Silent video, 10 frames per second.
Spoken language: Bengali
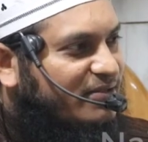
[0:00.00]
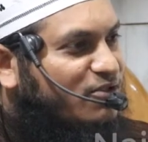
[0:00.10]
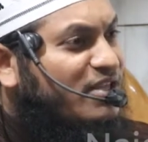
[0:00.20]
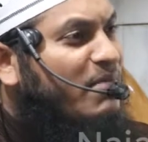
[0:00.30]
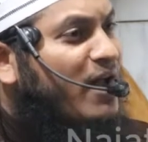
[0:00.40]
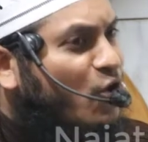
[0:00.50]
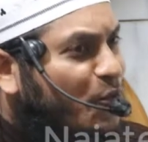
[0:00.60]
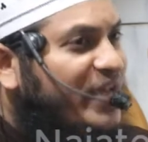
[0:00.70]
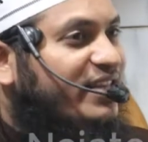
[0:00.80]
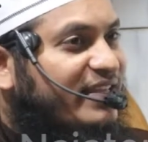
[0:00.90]
যদি
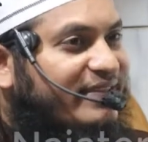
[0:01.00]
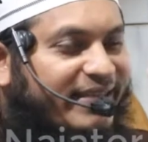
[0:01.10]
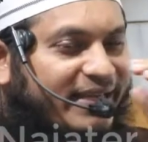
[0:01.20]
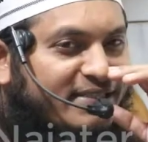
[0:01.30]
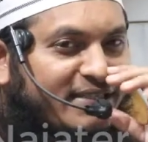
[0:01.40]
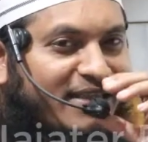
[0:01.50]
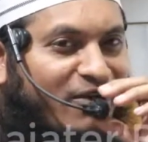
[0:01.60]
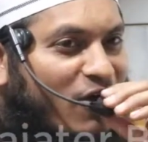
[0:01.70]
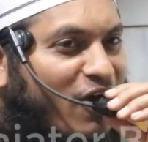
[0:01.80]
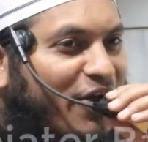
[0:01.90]
মানবিক দিক থেকে চিন্তা
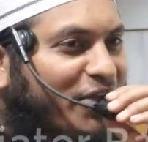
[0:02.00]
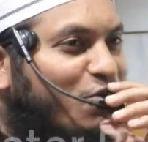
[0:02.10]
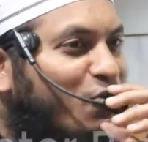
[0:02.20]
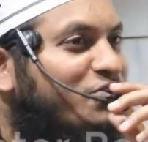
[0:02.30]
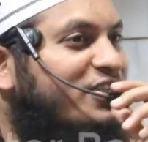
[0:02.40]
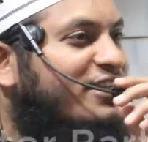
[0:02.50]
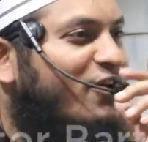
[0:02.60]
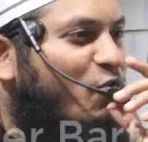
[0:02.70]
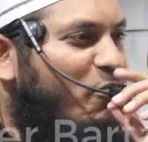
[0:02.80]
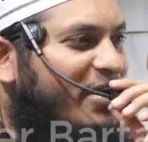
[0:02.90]
করা হয় তখন চিন্তা
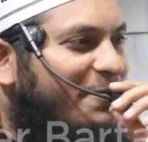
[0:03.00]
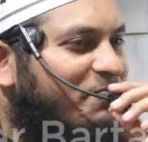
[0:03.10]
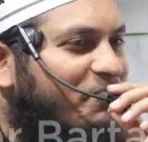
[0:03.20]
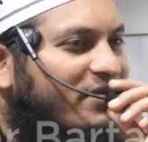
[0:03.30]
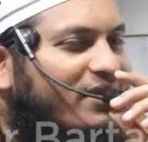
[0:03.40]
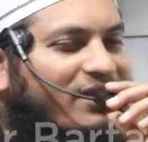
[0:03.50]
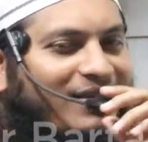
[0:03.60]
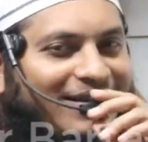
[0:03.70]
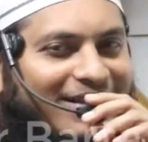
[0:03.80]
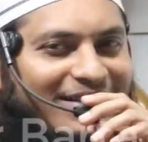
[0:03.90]
করবে
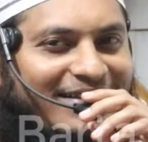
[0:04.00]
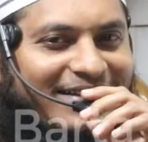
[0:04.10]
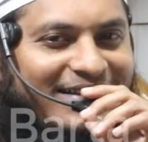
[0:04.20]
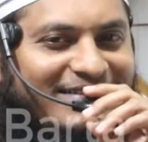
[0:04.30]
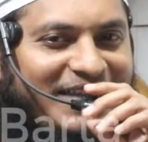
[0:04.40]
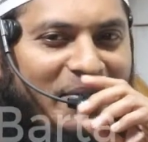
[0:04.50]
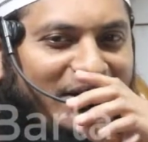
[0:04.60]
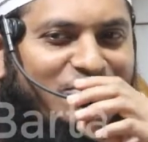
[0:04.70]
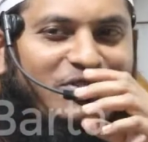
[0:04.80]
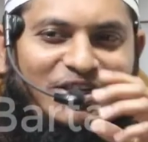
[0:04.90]
যে
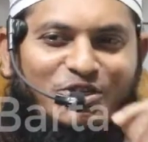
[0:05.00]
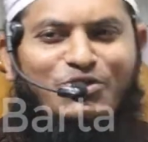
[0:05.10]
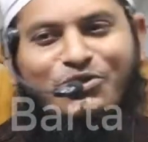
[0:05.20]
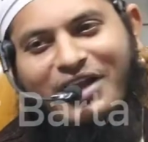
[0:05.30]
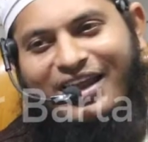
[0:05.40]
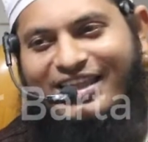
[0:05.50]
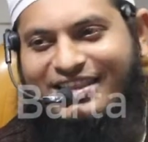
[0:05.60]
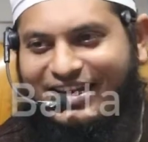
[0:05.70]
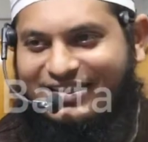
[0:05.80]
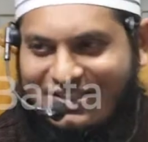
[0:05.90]
আমার যদি এই সুযোগটা আল্লাহ
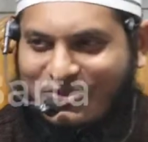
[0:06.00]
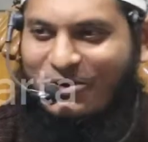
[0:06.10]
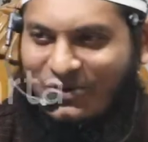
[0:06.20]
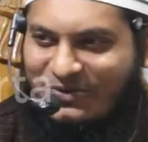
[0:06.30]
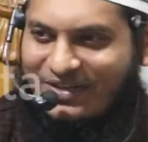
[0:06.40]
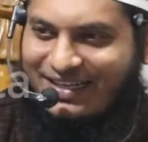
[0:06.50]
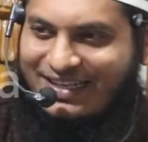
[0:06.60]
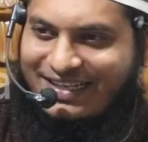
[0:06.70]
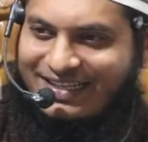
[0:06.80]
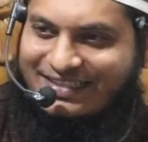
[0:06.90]
তালা দিত
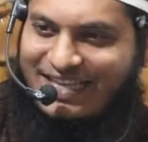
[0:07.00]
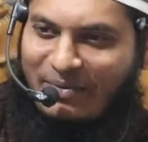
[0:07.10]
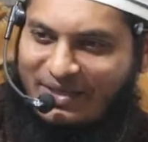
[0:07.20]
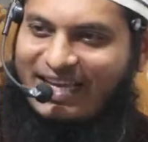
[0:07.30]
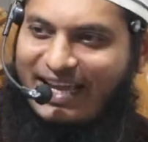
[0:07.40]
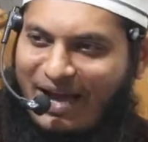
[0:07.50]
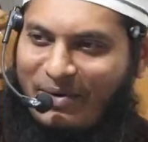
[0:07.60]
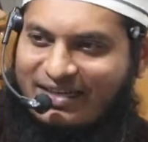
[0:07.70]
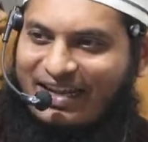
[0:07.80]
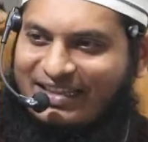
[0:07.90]
যে আমি চাই
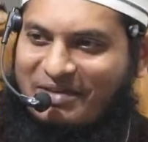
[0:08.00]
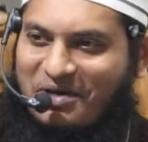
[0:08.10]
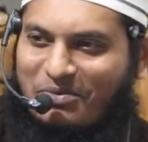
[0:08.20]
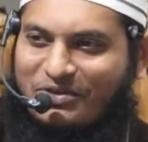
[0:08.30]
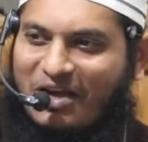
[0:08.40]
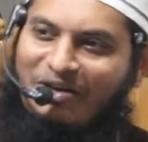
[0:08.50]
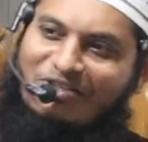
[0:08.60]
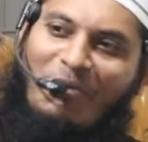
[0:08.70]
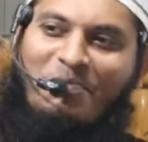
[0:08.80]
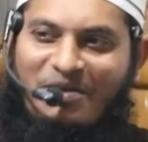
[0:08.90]
আমারটা আনতে পারবো তাহলে
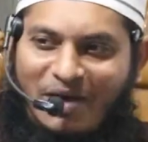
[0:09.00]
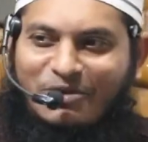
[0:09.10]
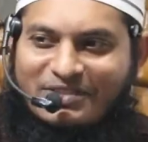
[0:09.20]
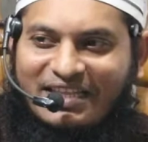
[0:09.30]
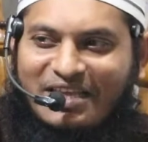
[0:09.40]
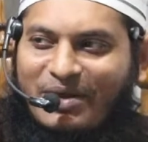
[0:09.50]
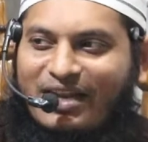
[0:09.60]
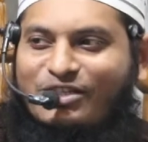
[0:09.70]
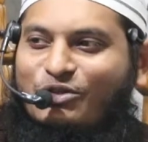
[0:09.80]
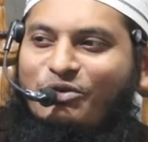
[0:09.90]
সবটাই ভালো চাইতাম
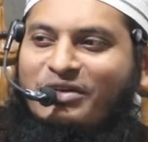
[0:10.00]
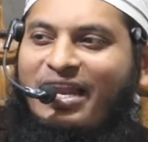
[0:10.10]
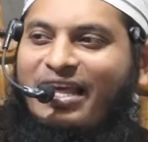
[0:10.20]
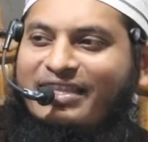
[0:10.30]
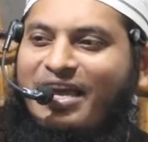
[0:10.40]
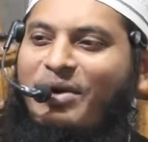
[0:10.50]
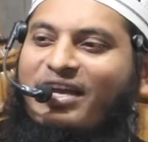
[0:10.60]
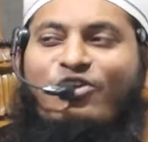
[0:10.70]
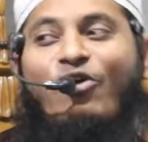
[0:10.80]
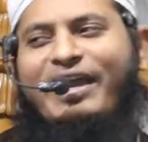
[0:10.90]
আল্লাহ সুযোগটা না দিয়ে
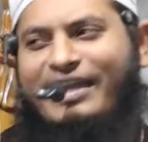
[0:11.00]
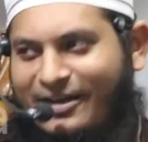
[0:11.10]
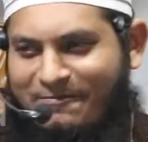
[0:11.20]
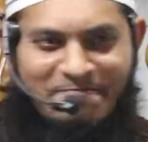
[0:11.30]
আমাকে ঠকাইলেন